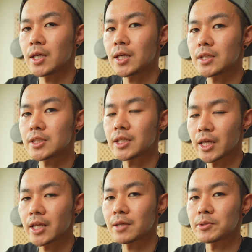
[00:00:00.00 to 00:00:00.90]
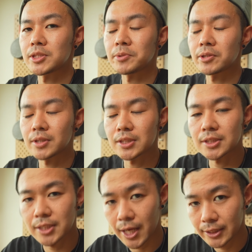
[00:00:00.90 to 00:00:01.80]
えー、ぜひね試してみてくだ
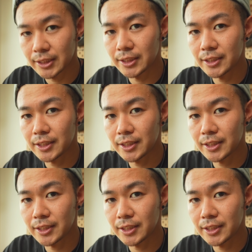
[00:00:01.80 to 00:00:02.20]
さい。